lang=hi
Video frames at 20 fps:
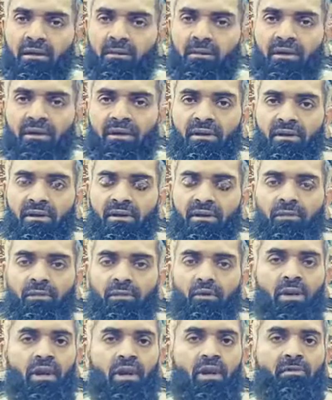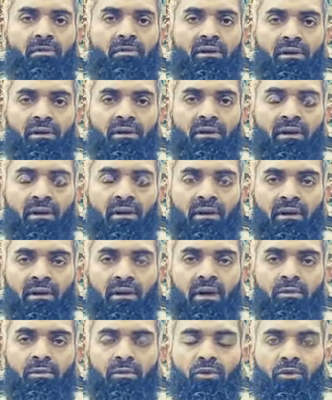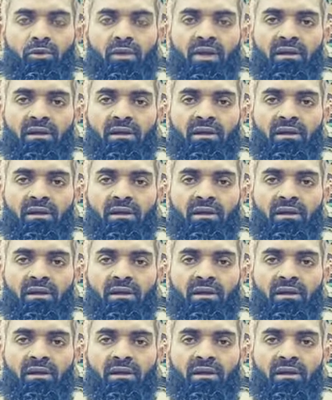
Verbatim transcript: अकबर इबन अरबी रहमत